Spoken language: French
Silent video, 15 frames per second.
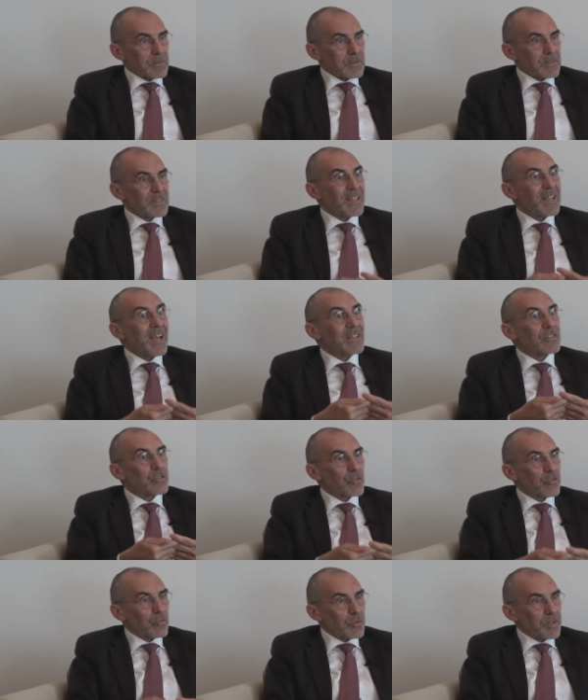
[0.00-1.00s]
C'est
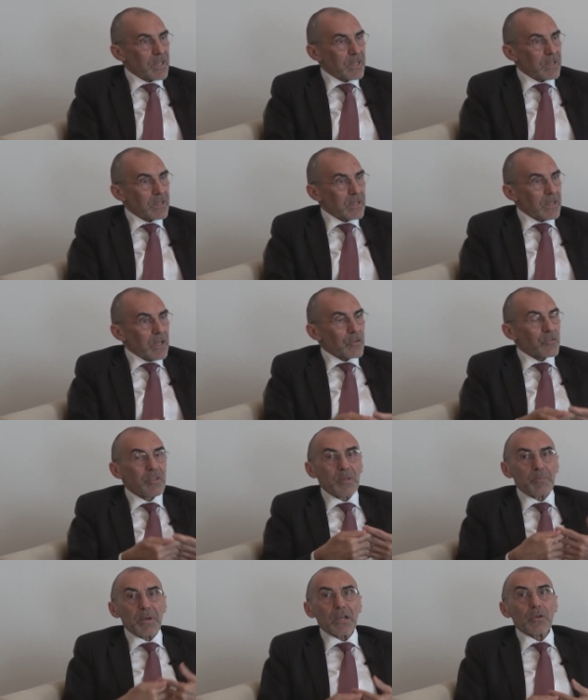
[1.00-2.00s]
intentionnel. Ce
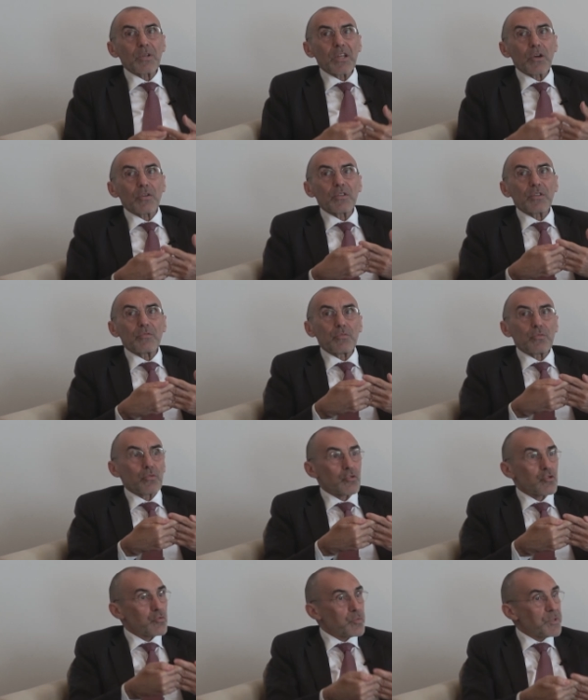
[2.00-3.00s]
n'est pas que les rendez-vous
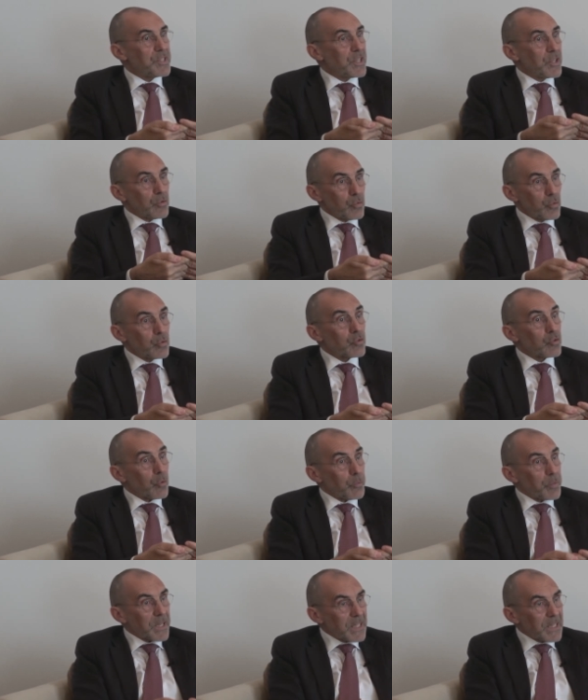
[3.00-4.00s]
de juillet-août
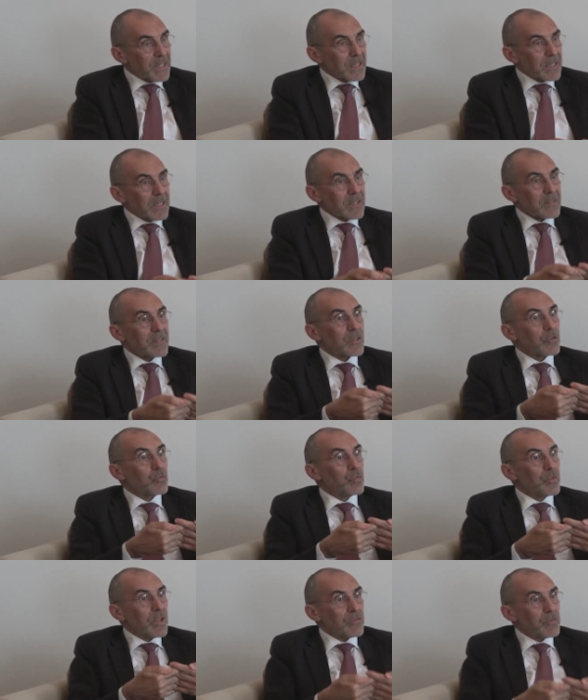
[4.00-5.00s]
sont pris, c'est que
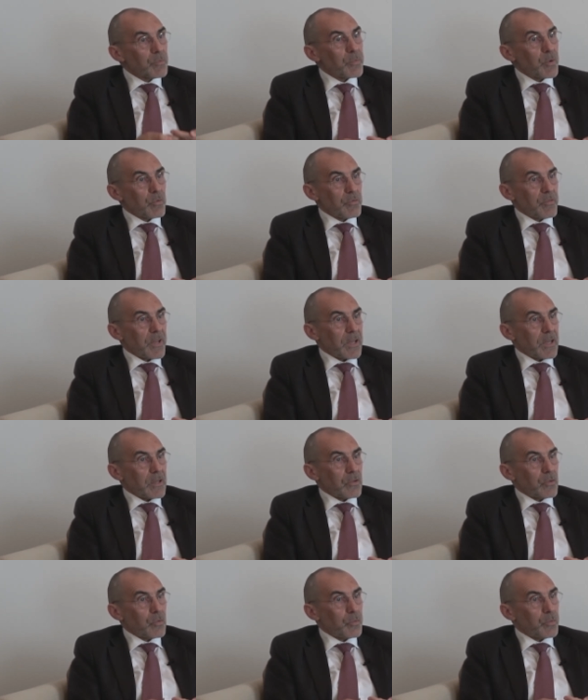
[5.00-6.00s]
nous n'avons pas ouvert
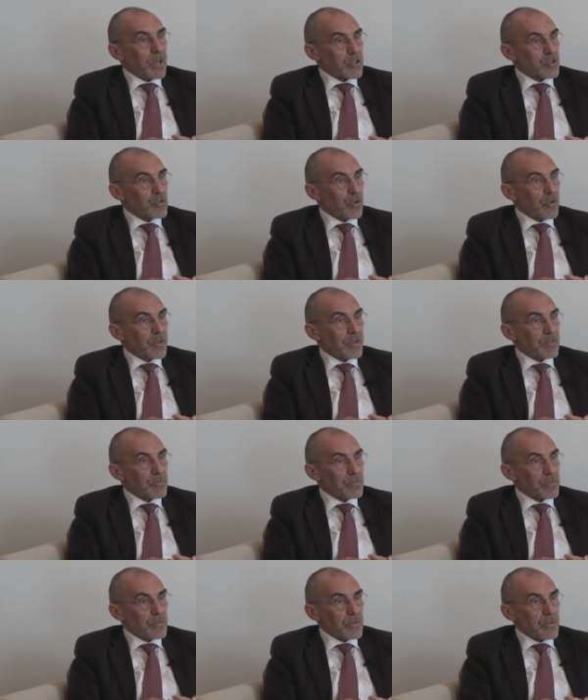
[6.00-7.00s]
nos plages de
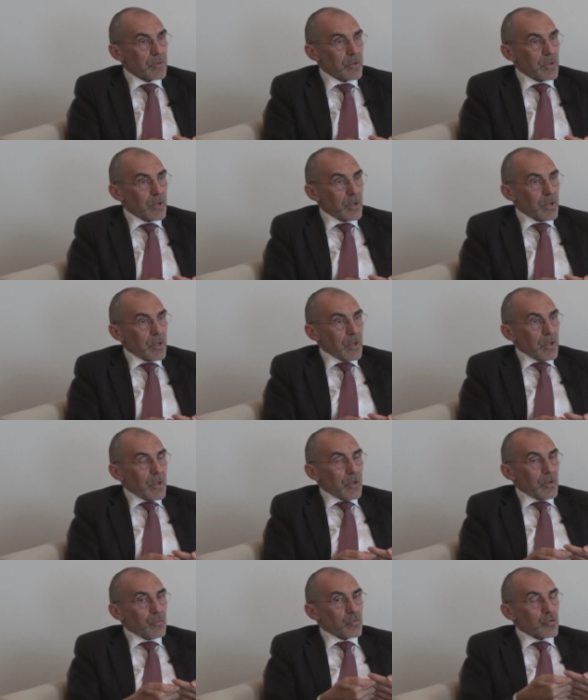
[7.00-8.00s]
rendez-vous.
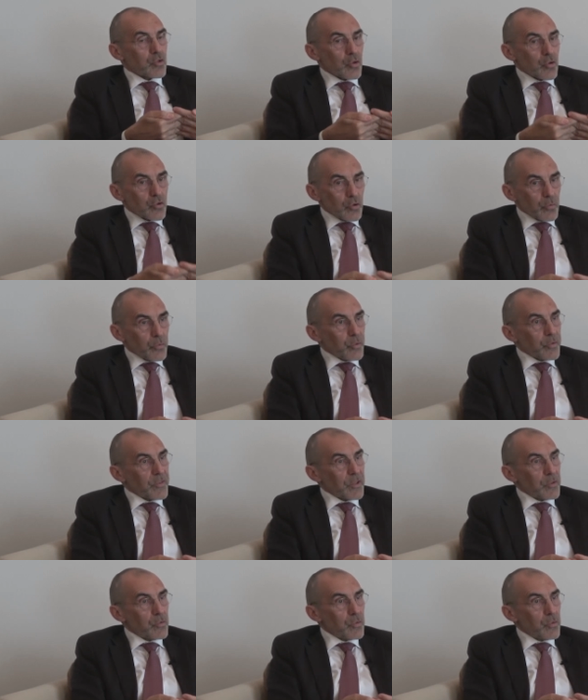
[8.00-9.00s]
Nous changeons de
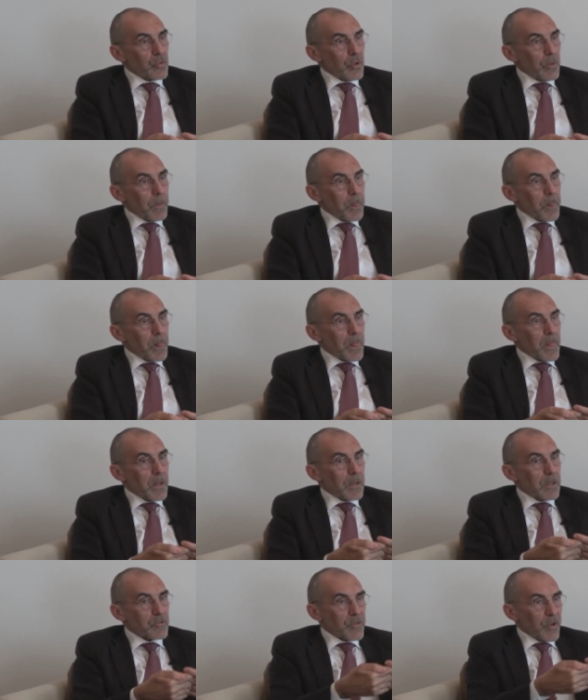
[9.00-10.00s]
procédure,
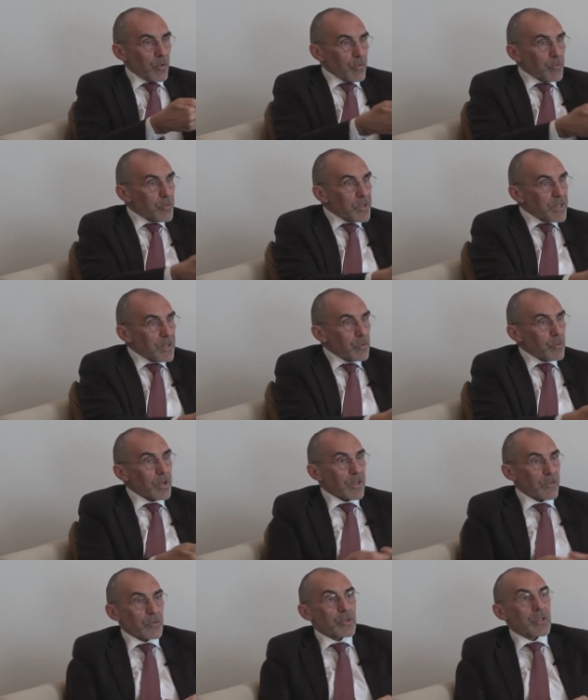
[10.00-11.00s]
et je vais revenir aux
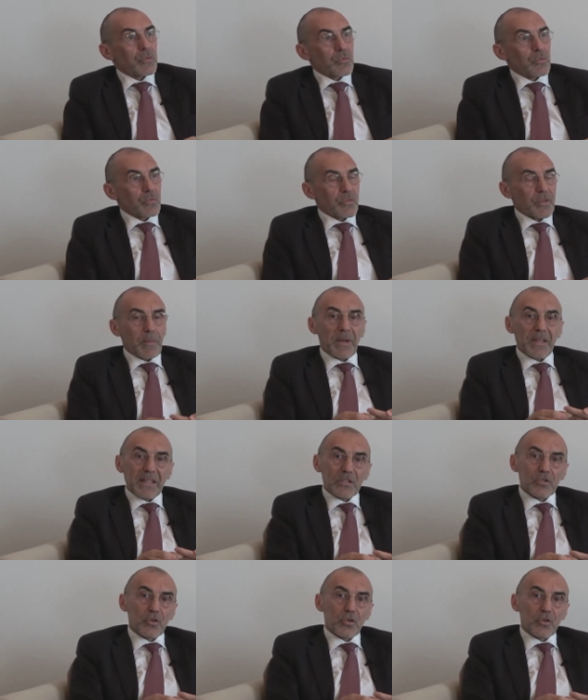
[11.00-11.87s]
raisons qui nous amènent à